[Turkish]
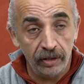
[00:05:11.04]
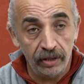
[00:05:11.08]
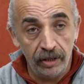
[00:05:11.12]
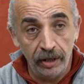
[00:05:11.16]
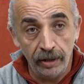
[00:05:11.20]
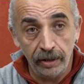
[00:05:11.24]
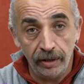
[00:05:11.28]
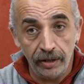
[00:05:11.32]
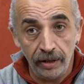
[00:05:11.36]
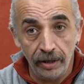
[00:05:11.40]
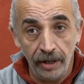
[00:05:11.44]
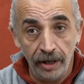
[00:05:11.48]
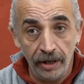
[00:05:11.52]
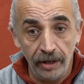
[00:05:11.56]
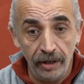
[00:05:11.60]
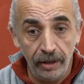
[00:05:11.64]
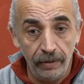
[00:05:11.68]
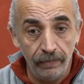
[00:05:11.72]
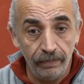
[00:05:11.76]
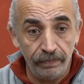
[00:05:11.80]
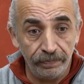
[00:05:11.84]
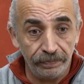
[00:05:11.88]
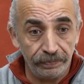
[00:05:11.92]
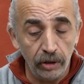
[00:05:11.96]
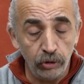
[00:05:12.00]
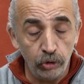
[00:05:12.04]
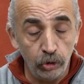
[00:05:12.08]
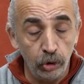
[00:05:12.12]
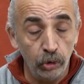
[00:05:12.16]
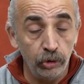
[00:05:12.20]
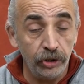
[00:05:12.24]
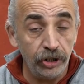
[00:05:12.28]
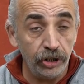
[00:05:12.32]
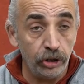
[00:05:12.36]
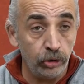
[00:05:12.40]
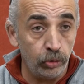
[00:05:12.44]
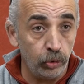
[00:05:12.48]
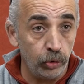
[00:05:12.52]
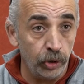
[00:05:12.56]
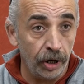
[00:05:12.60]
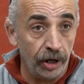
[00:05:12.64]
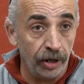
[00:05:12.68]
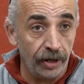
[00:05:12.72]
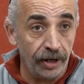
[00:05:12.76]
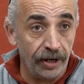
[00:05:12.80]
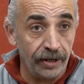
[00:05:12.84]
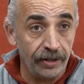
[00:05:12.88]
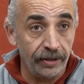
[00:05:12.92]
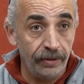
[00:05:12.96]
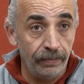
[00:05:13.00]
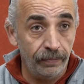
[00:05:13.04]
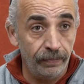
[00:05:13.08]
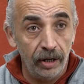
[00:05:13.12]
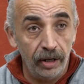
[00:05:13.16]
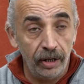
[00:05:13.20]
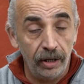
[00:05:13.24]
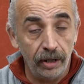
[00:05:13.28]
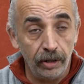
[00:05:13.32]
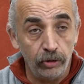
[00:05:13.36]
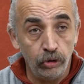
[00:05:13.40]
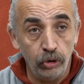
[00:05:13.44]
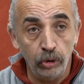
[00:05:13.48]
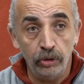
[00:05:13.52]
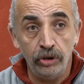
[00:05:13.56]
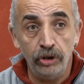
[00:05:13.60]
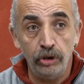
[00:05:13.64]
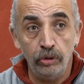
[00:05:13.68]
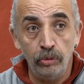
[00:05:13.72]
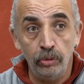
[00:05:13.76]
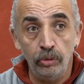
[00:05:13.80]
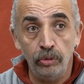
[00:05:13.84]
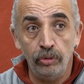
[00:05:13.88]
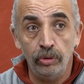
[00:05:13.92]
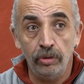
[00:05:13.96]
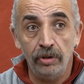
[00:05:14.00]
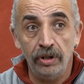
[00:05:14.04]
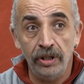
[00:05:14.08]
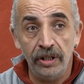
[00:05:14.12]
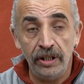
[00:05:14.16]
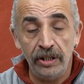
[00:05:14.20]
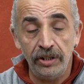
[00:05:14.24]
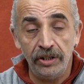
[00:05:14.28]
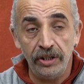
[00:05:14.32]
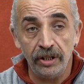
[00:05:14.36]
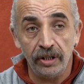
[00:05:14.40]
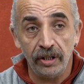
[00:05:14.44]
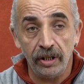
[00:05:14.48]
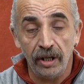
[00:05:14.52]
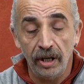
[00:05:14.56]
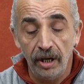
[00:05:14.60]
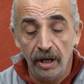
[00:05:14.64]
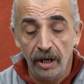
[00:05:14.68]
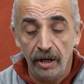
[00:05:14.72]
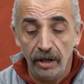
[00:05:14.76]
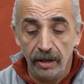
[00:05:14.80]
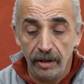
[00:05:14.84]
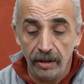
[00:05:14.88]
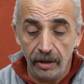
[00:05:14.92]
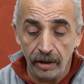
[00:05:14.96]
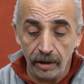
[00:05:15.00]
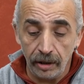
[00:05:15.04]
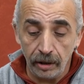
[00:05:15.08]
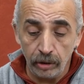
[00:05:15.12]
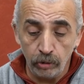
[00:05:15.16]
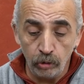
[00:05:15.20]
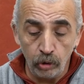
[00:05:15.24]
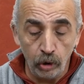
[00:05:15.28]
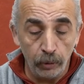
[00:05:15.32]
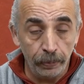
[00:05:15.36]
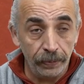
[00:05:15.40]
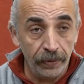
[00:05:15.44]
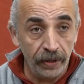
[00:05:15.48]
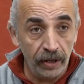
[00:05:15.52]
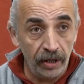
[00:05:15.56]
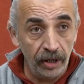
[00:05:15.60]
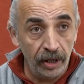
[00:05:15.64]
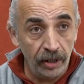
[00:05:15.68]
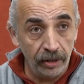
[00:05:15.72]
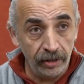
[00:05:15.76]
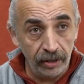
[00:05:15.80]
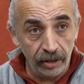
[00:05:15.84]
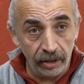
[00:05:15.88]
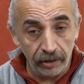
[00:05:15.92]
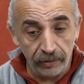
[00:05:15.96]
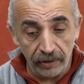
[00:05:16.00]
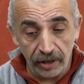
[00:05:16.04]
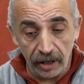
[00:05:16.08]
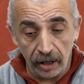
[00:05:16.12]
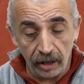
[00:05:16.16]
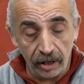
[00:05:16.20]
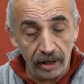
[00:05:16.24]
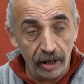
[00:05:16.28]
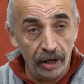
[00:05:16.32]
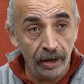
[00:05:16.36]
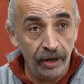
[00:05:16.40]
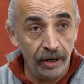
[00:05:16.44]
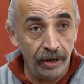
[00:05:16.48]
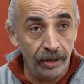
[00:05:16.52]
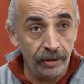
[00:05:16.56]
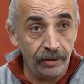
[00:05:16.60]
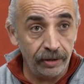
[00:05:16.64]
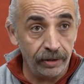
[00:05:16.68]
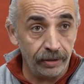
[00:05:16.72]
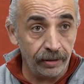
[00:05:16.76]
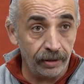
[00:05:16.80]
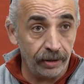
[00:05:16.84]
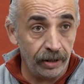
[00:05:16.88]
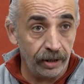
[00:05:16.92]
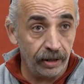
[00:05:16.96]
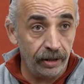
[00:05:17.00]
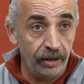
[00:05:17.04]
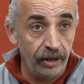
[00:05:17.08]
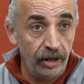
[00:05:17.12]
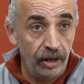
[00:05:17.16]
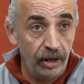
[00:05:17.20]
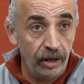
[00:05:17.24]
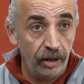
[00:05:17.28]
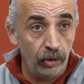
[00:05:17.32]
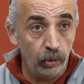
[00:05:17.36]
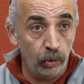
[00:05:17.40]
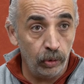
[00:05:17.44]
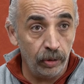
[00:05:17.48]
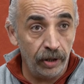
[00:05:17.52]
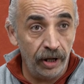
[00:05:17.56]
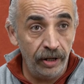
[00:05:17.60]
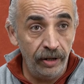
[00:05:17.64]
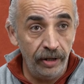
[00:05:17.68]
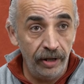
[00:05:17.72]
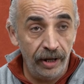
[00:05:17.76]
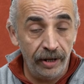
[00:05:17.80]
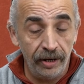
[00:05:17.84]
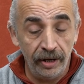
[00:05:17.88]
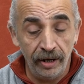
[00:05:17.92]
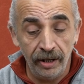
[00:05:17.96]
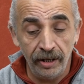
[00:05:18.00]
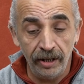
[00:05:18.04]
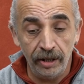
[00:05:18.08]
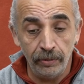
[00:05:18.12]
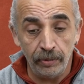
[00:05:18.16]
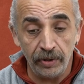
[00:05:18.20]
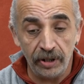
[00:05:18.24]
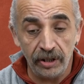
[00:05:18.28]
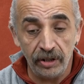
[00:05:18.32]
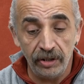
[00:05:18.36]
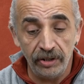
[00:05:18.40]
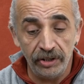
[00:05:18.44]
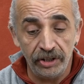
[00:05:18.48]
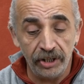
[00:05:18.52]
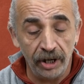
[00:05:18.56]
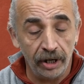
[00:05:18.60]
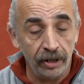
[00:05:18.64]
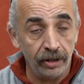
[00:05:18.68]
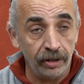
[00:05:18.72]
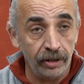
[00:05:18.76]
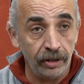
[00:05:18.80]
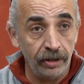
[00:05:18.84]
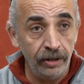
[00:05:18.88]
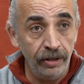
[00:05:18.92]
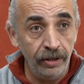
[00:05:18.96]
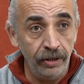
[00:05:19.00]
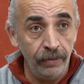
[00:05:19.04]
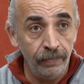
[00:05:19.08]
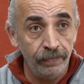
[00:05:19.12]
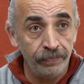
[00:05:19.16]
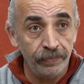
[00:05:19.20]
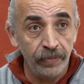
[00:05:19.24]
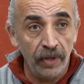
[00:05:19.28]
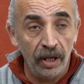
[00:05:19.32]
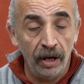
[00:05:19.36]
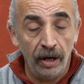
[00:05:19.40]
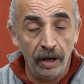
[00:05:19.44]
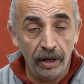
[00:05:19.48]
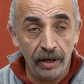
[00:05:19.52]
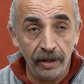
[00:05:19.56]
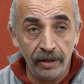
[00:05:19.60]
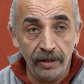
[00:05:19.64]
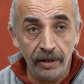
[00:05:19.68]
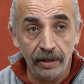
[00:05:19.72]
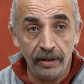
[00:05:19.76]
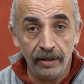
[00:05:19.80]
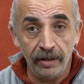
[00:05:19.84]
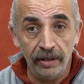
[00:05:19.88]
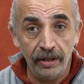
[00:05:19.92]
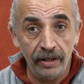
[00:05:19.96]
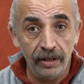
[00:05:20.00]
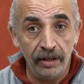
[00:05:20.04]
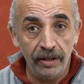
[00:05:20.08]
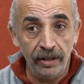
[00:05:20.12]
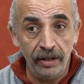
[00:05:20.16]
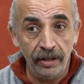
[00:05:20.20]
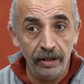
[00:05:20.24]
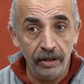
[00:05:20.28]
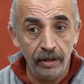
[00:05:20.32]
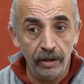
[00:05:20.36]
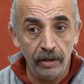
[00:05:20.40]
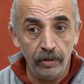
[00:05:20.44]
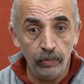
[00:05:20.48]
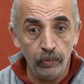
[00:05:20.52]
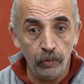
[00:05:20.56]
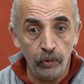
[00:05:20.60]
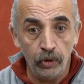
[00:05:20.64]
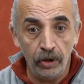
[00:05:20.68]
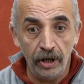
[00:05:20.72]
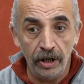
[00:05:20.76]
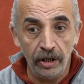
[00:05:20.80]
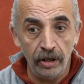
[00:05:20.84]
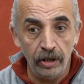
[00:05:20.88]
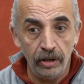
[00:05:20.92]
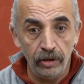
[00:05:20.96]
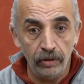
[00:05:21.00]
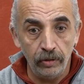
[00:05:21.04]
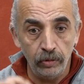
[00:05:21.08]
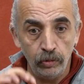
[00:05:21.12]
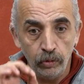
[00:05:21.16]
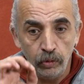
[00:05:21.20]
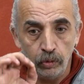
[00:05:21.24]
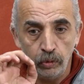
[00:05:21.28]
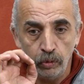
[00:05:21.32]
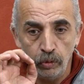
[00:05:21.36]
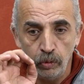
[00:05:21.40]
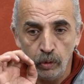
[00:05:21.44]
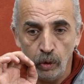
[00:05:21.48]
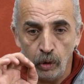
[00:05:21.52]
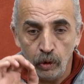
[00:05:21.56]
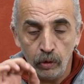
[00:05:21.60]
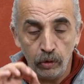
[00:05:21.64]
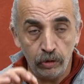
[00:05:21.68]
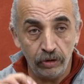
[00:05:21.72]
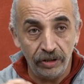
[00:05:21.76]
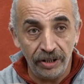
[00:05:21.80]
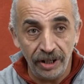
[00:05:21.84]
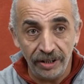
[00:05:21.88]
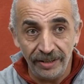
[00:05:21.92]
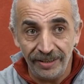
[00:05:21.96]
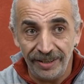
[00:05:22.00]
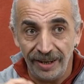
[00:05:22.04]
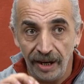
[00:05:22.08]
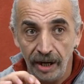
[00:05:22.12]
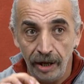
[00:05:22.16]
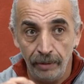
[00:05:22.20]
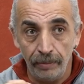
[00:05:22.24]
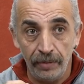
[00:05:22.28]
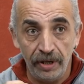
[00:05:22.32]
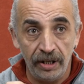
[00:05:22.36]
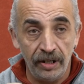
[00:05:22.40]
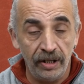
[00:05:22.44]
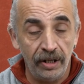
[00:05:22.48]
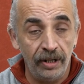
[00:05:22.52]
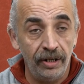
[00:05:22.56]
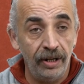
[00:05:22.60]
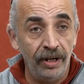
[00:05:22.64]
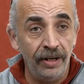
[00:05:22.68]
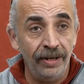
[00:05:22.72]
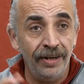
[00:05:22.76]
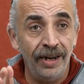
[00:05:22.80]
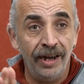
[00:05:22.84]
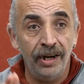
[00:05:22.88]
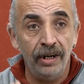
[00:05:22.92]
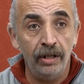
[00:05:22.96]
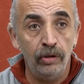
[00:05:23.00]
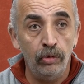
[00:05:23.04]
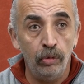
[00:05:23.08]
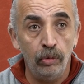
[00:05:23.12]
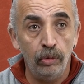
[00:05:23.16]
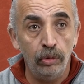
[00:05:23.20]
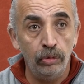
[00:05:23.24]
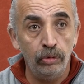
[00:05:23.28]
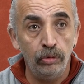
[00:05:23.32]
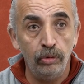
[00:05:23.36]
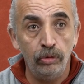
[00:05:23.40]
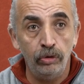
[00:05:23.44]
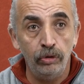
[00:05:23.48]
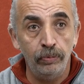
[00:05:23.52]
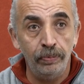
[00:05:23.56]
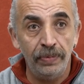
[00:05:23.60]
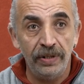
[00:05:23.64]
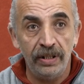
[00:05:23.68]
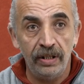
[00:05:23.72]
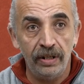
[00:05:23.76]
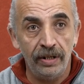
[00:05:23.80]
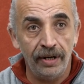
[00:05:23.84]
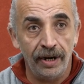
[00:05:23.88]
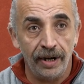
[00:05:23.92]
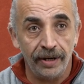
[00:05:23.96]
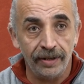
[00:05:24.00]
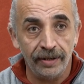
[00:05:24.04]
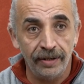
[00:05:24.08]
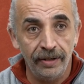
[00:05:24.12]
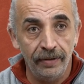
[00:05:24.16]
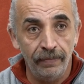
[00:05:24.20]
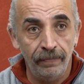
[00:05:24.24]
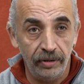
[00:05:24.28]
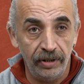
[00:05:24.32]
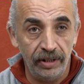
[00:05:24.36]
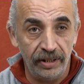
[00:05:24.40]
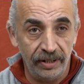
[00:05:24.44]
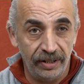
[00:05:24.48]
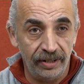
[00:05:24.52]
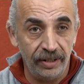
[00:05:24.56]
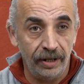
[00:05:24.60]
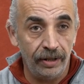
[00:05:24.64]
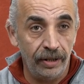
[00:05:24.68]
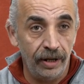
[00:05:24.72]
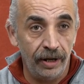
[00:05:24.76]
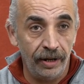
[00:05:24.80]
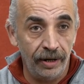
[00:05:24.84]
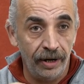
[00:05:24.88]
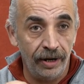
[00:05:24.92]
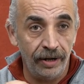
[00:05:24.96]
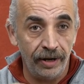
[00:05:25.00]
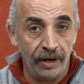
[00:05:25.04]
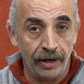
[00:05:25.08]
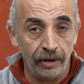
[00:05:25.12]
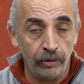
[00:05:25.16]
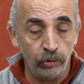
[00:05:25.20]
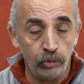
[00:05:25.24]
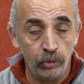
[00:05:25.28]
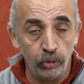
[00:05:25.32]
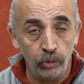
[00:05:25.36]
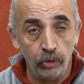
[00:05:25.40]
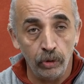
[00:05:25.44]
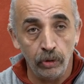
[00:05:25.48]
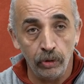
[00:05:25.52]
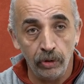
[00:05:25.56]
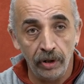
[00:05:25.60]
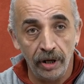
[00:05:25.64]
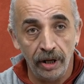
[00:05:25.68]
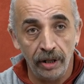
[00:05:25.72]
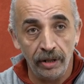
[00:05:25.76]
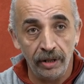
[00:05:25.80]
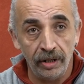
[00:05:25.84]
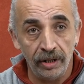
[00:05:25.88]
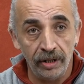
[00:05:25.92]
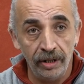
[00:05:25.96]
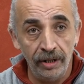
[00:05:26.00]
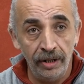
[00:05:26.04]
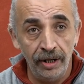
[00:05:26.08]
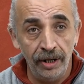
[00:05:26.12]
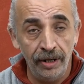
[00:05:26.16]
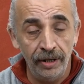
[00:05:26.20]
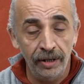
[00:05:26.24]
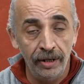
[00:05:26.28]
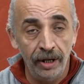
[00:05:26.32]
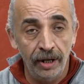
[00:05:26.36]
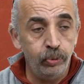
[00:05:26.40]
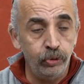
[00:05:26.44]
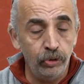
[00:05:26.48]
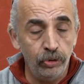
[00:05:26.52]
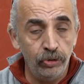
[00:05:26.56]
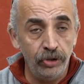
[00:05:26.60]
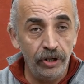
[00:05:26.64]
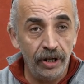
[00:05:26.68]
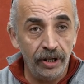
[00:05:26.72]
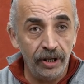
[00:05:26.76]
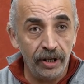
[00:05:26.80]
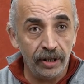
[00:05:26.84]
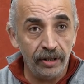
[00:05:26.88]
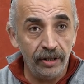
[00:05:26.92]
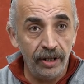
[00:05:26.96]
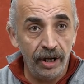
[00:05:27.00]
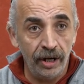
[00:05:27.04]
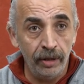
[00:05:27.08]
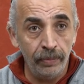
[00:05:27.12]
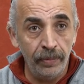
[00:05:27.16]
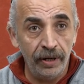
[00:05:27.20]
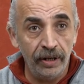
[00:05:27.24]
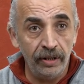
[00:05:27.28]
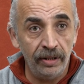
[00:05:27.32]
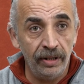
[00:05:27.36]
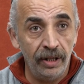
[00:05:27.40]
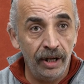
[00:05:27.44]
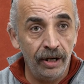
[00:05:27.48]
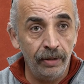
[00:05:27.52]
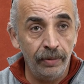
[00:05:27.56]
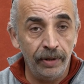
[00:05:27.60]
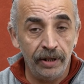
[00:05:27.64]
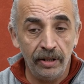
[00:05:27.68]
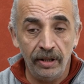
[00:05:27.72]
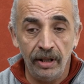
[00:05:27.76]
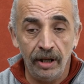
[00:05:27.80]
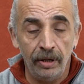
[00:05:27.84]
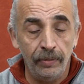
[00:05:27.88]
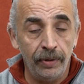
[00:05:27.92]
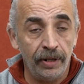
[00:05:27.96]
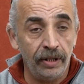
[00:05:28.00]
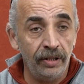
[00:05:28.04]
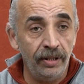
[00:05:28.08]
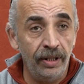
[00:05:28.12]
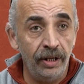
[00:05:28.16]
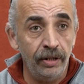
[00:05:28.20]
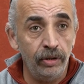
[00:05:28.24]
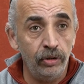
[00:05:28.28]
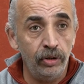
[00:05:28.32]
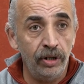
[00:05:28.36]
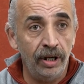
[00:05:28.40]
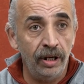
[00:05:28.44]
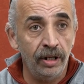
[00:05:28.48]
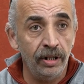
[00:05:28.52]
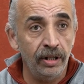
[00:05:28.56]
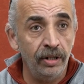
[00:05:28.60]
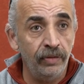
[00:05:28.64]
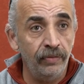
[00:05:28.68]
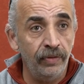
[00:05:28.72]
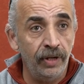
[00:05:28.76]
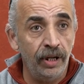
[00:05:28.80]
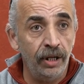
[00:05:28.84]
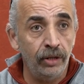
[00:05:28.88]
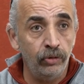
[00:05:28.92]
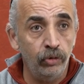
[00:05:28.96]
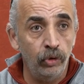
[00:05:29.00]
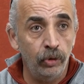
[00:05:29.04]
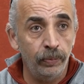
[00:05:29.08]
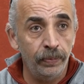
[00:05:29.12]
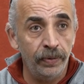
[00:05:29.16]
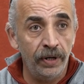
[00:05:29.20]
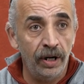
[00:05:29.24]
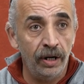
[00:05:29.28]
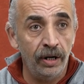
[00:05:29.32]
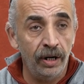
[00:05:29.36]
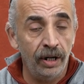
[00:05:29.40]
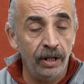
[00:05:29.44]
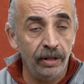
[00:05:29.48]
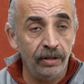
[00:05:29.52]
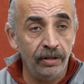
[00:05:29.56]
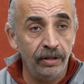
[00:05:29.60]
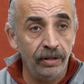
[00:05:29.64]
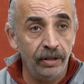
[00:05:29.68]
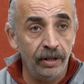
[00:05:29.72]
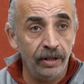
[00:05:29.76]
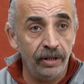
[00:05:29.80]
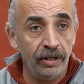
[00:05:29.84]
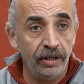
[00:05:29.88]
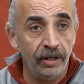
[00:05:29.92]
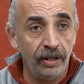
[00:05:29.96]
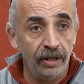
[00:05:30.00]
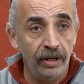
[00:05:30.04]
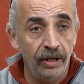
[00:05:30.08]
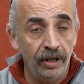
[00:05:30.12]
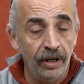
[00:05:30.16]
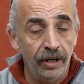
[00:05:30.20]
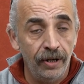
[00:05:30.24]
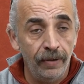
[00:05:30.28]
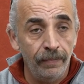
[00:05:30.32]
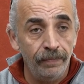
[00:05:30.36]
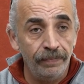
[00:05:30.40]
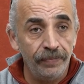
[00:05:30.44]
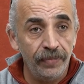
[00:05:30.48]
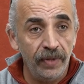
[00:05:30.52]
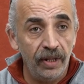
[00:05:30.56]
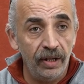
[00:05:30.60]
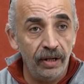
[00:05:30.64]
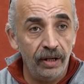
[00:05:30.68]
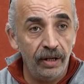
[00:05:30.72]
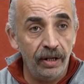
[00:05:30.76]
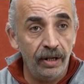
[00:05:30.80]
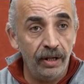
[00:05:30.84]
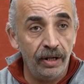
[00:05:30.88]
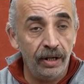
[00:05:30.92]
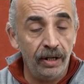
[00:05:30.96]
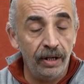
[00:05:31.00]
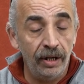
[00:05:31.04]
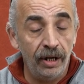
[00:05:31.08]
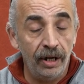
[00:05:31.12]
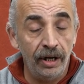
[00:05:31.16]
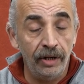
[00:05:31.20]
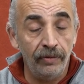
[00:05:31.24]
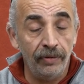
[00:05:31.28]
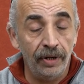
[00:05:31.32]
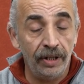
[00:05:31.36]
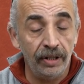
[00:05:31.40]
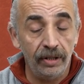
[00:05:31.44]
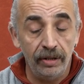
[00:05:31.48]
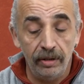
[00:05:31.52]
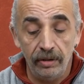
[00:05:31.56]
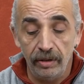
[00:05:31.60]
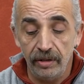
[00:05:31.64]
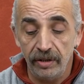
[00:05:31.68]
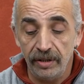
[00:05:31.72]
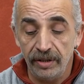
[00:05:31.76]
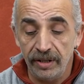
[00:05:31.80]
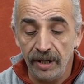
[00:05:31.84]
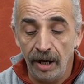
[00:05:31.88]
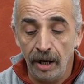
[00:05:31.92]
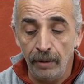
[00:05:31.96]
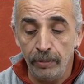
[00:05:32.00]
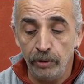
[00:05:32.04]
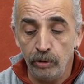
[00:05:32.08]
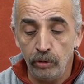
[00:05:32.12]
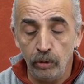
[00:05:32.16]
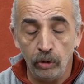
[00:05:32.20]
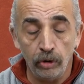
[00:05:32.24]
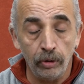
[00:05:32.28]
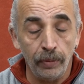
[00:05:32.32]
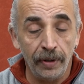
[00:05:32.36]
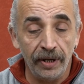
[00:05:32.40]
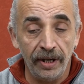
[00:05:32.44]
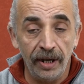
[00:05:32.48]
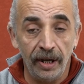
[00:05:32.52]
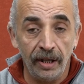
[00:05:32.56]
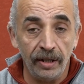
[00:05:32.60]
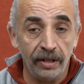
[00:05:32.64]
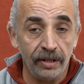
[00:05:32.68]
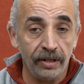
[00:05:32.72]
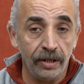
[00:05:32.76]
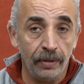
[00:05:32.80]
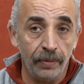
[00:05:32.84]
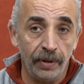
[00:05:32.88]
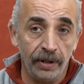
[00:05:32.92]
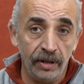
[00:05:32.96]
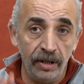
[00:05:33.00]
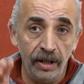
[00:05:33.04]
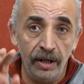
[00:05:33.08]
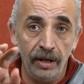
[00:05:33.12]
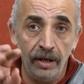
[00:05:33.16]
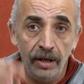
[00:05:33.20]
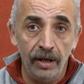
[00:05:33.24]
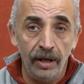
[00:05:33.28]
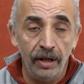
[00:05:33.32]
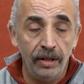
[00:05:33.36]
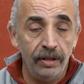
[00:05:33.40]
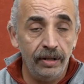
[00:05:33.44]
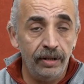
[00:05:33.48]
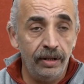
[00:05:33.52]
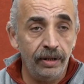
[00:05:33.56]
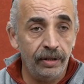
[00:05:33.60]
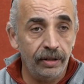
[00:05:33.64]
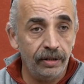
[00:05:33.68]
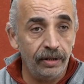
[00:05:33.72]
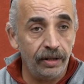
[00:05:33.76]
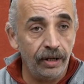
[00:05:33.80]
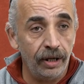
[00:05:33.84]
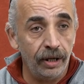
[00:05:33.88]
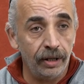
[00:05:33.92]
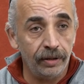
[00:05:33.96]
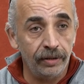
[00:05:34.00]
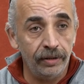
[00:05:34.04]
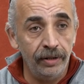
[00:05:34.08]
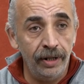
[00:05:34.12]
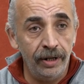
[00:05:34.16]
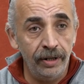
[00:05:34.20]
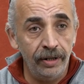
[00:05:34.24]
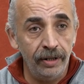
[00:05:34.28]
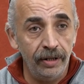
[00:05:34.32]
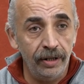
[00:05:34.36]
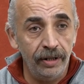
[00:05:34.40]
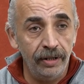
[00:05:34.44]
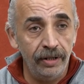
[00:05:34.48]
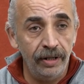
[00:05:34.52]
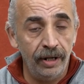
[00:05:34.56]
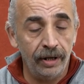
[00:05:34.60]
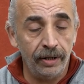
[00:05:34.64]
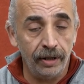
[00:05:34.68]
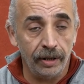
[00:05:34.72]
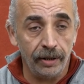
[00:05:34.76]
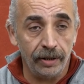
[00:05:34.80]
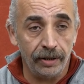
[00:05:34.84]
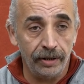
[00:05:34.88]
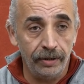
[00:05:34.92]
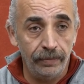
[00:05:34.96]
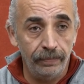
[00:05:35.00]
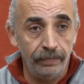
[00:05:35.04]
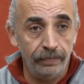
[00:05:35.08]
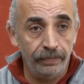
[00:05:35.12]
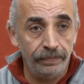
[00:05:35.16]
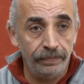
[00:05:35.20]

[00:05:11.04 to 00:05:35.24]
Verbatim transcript: Tilkiler çok iyi duyarlar. E, çok iyi duydukları için e, toprak altında veya kar altında olan herhangi bir canlının hareketlerini böyle nokta tahminiyle nerede olduğunu bilirler. Hissederler yani duyu organlarıyla. Pusuya yatar, bekler, bekler, bekler. Karın veya toprağın altındaki e, hayvan sabit konuma geldiği zaman da tık diye atlar, yakalar.